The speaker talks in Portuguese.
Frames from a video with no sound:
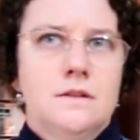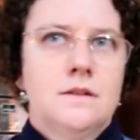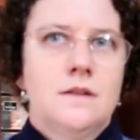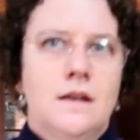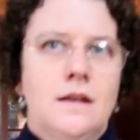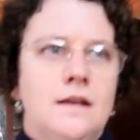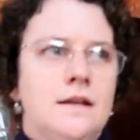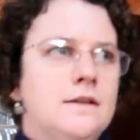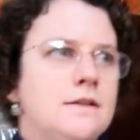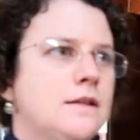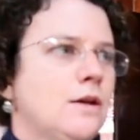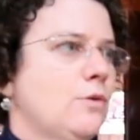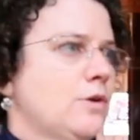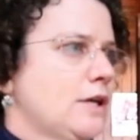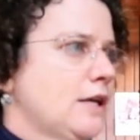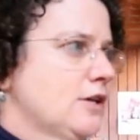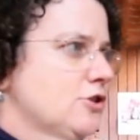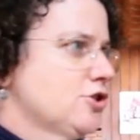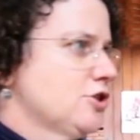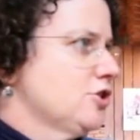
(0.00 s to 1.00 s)
né? Então
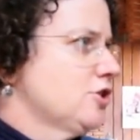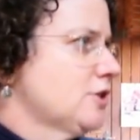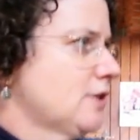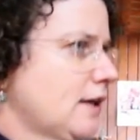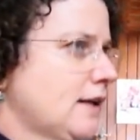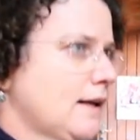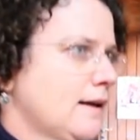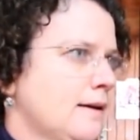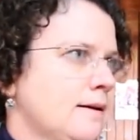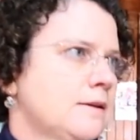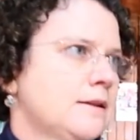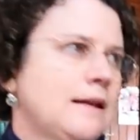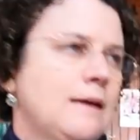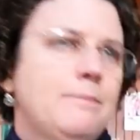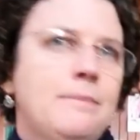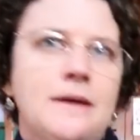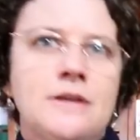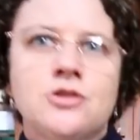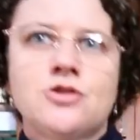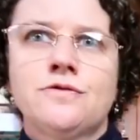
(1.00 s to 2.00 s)
aqui a gente está na, na,
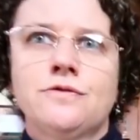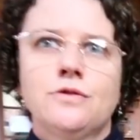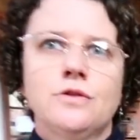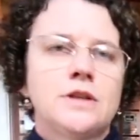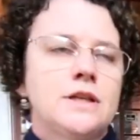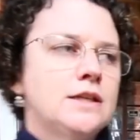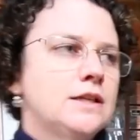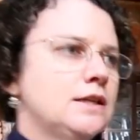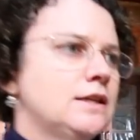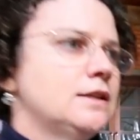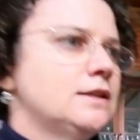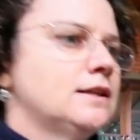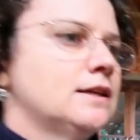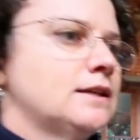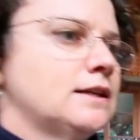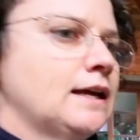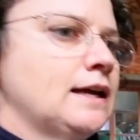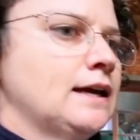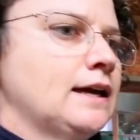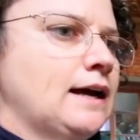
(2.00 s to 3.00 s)
parte florida,
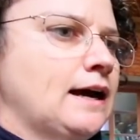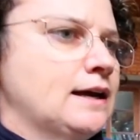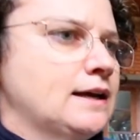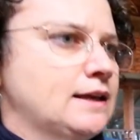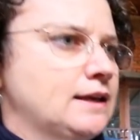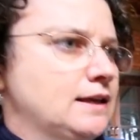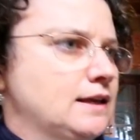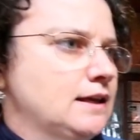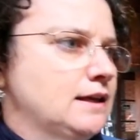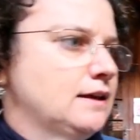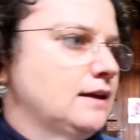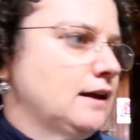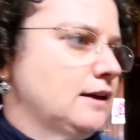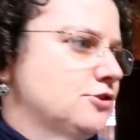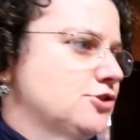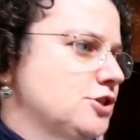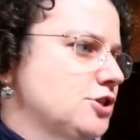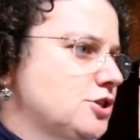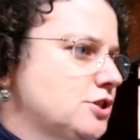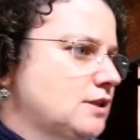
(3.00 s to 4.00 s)
né? aqui
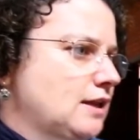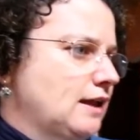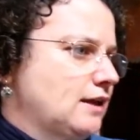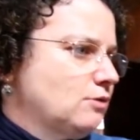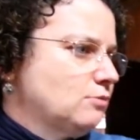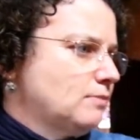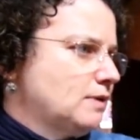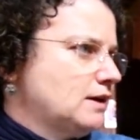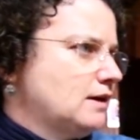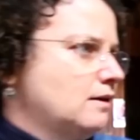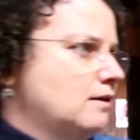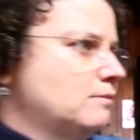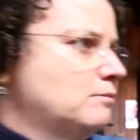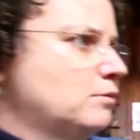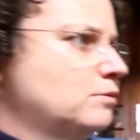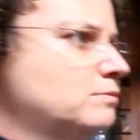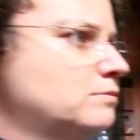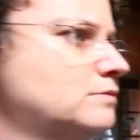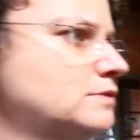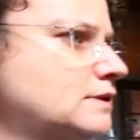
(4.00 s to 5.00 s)
a gente tem uma,
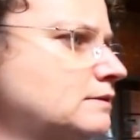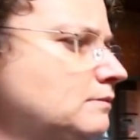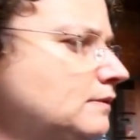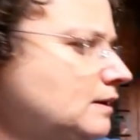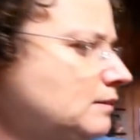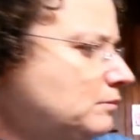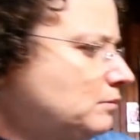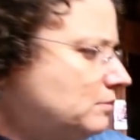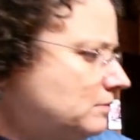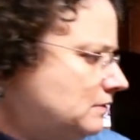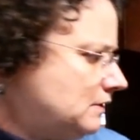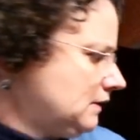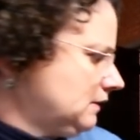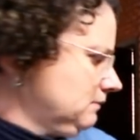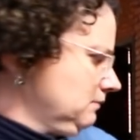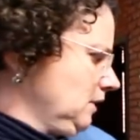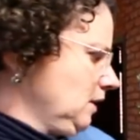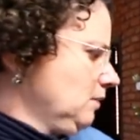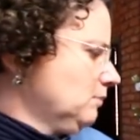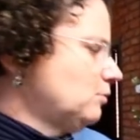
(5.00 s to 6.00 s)
uma,
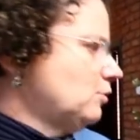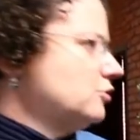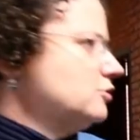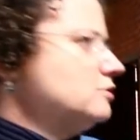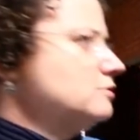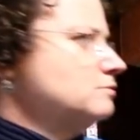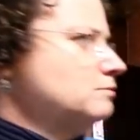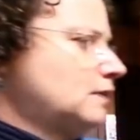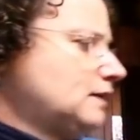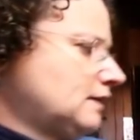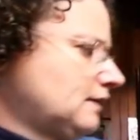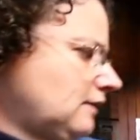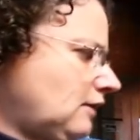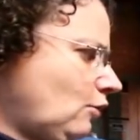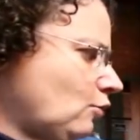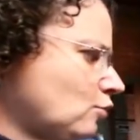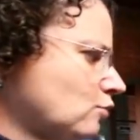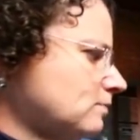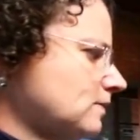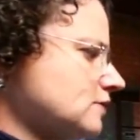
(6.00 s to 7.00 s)
uma,
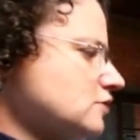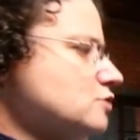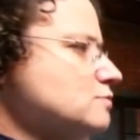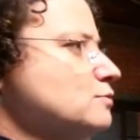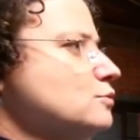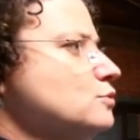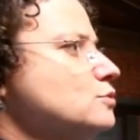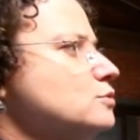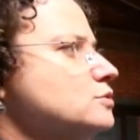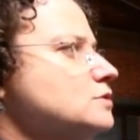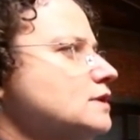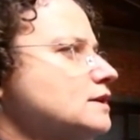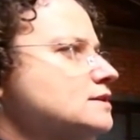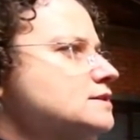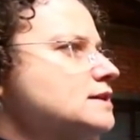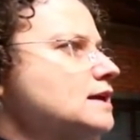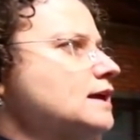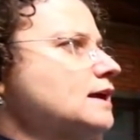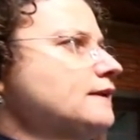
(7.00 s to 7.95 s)
algumas mudas